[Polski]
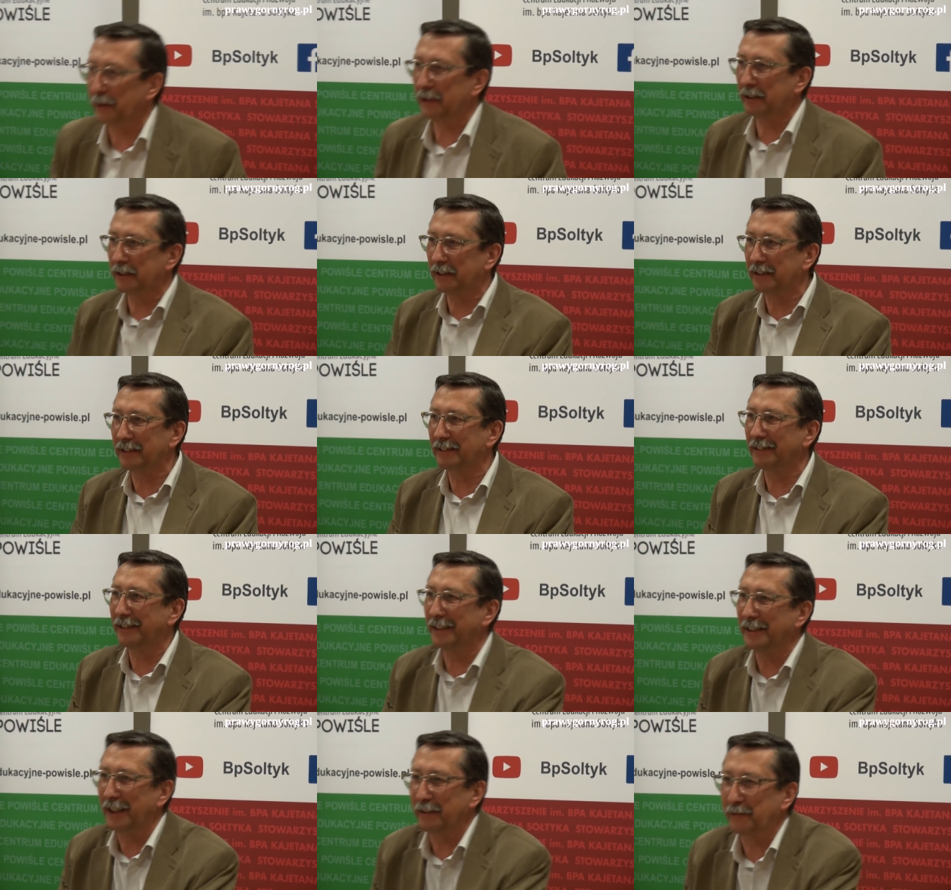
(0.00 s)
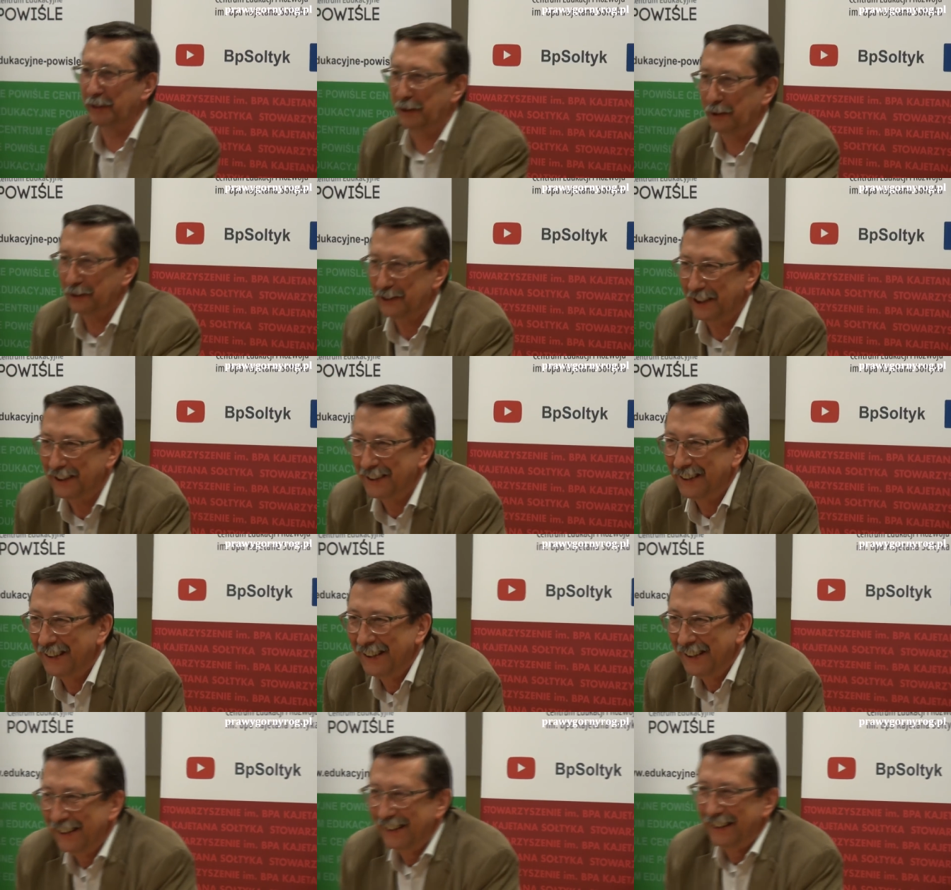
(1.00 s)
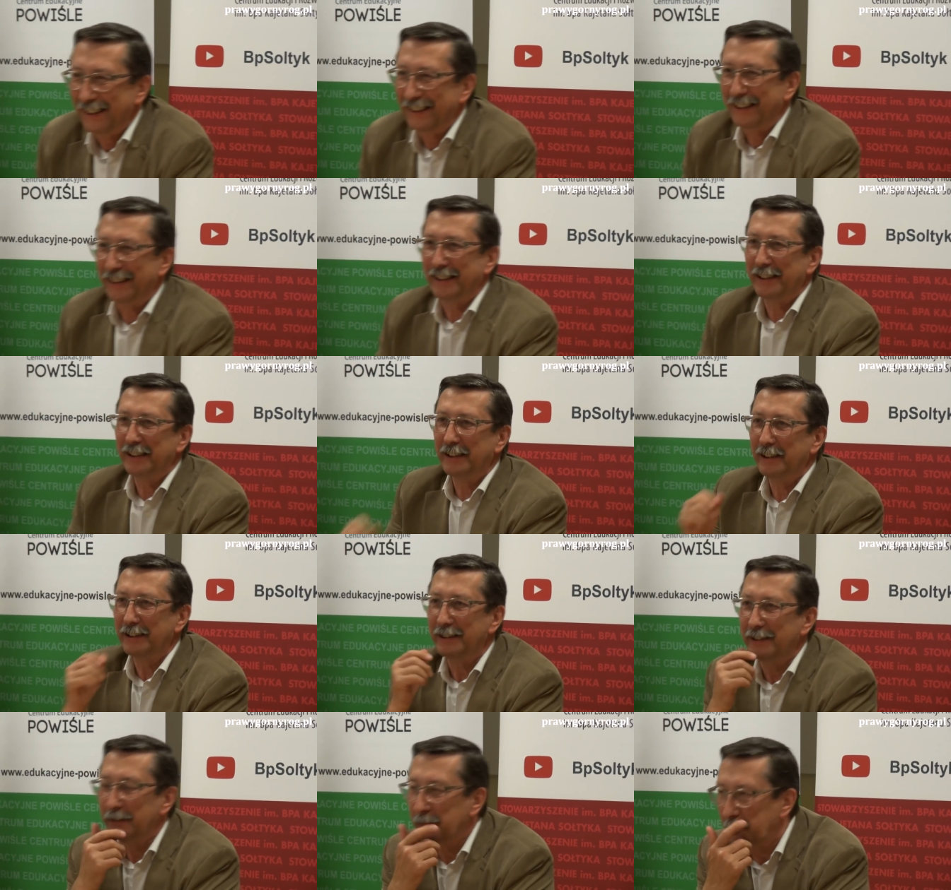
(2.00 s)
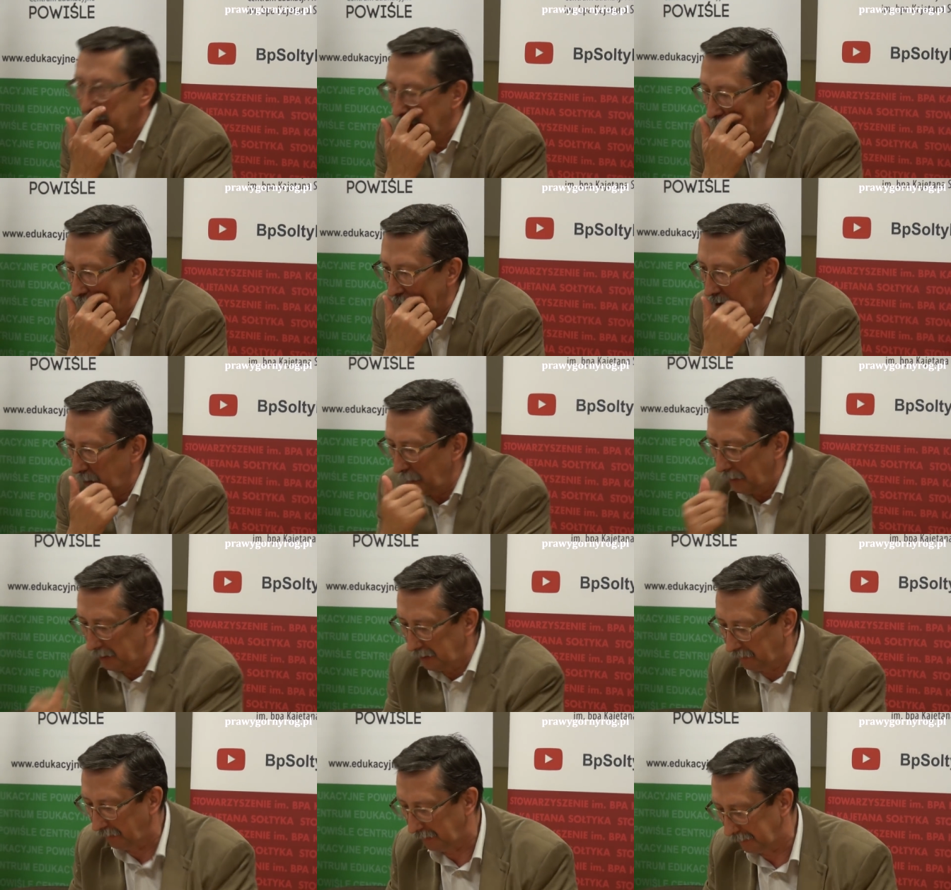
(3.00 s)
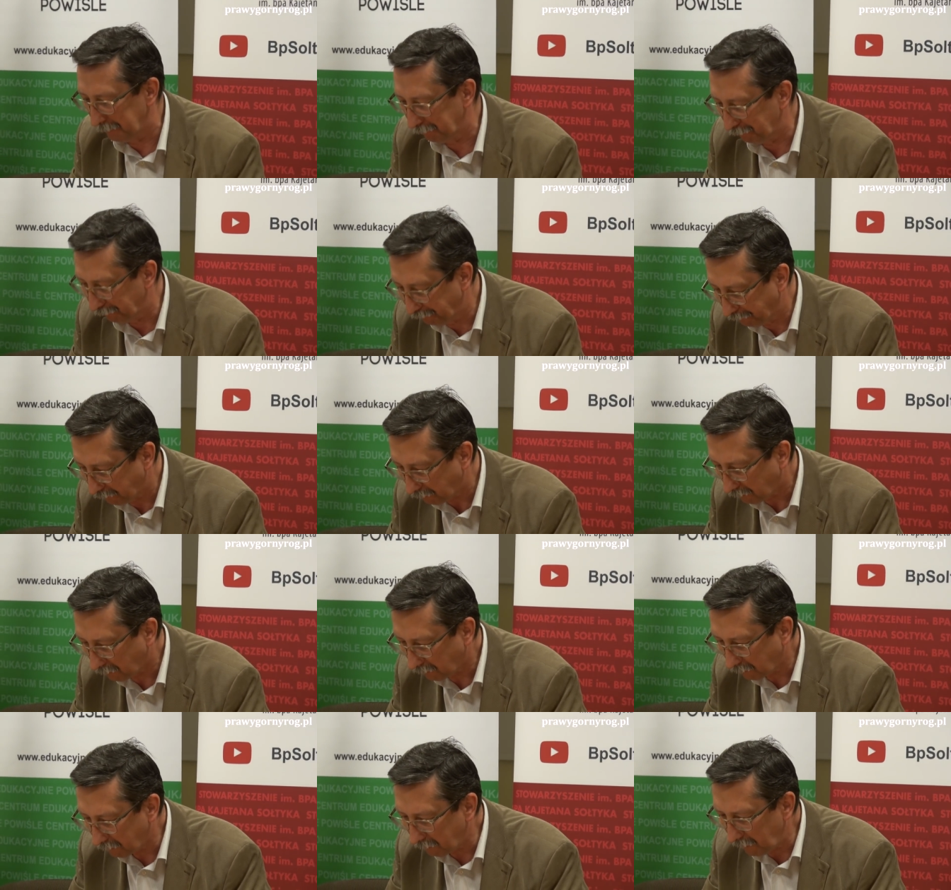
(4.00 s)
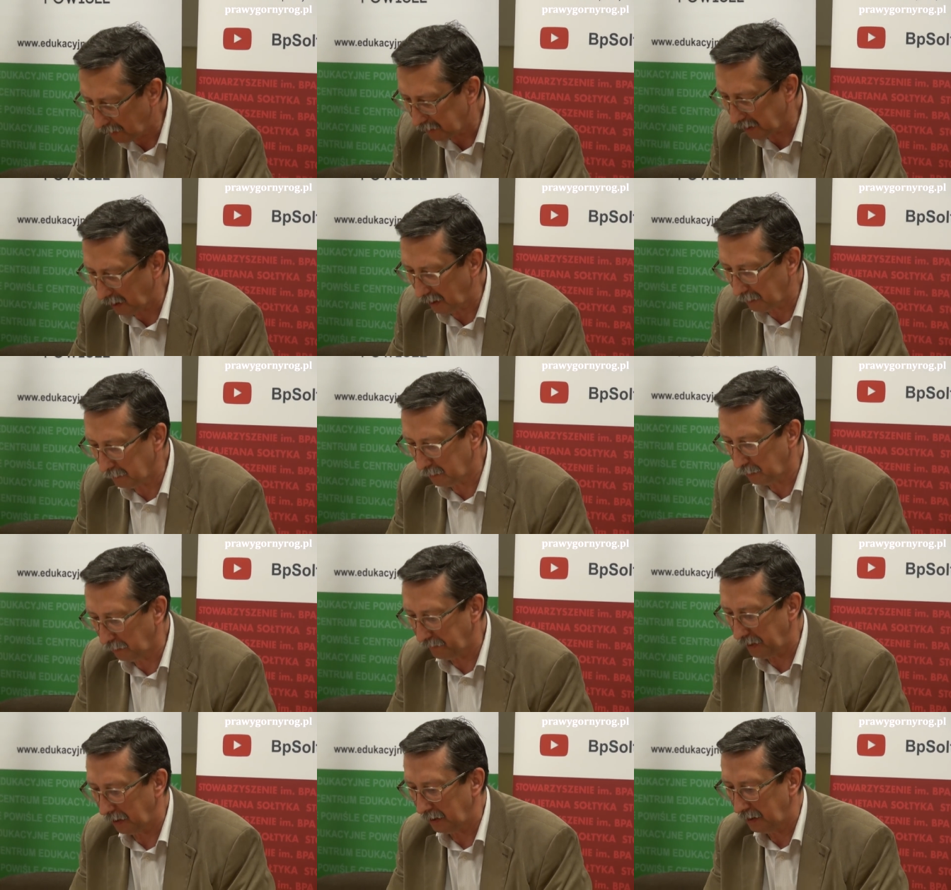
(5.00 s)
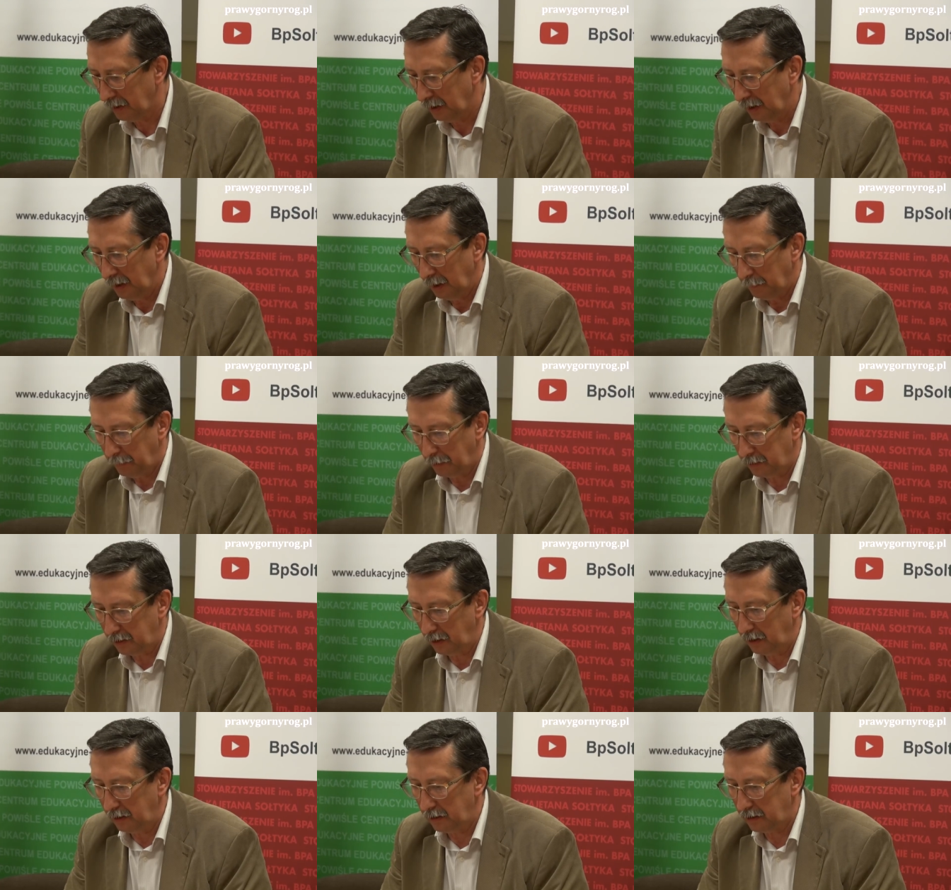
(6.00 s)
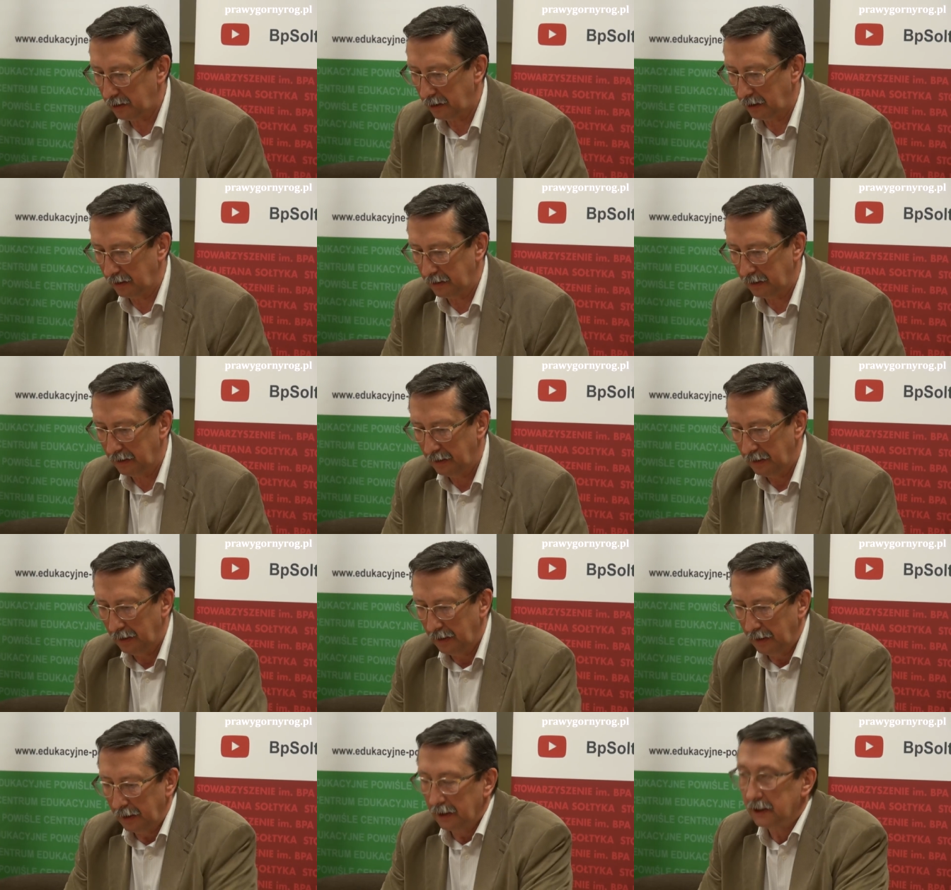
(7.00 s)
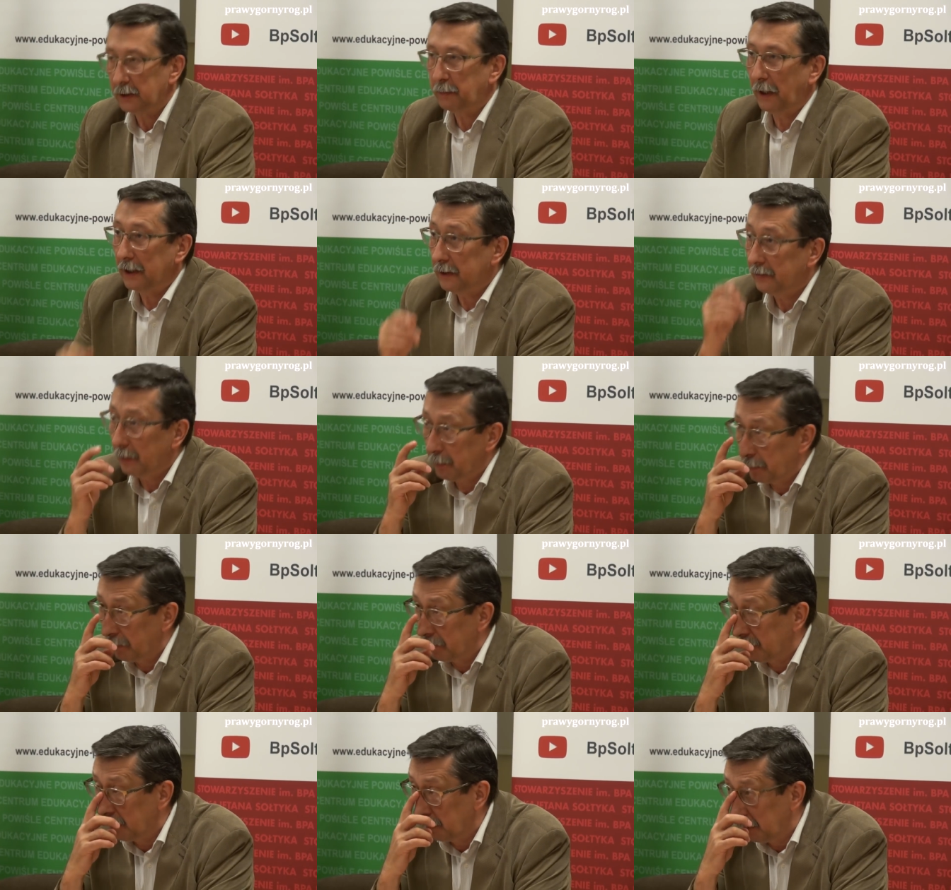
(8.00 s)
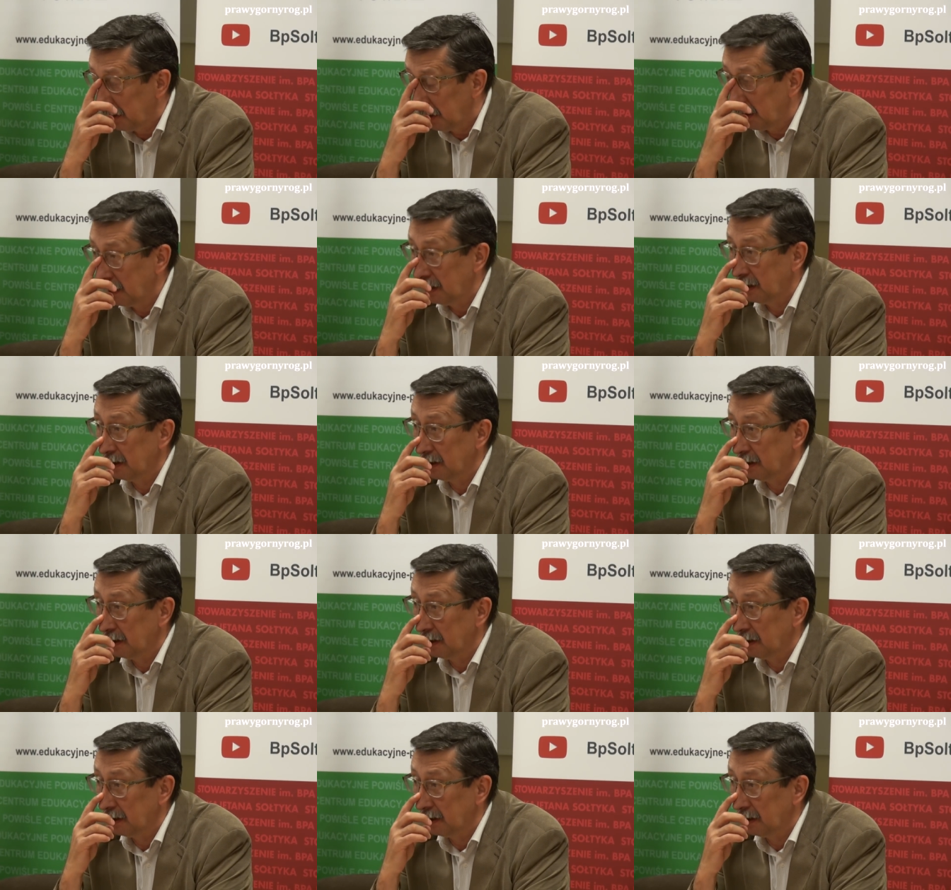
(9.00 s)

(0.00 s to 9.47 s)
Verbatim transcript: będzie jednak wygodniej. E, proszę Państwa, chciałem głównie podzielić się z Państwem pewnymi,